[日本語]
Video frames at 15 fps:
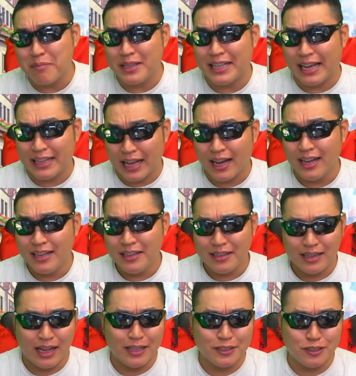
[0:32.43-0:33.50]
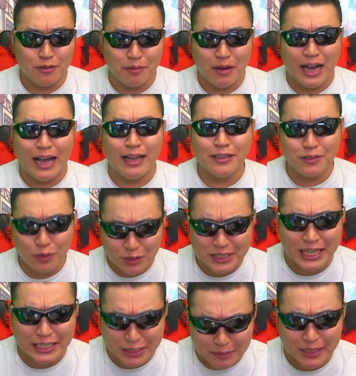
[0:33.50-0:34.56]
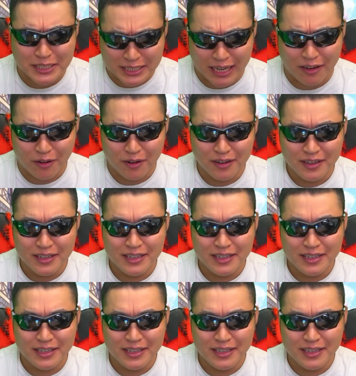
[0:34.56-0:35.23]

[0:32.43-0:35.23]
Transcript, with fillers: みたいな感じのまま半年経ちましたよ。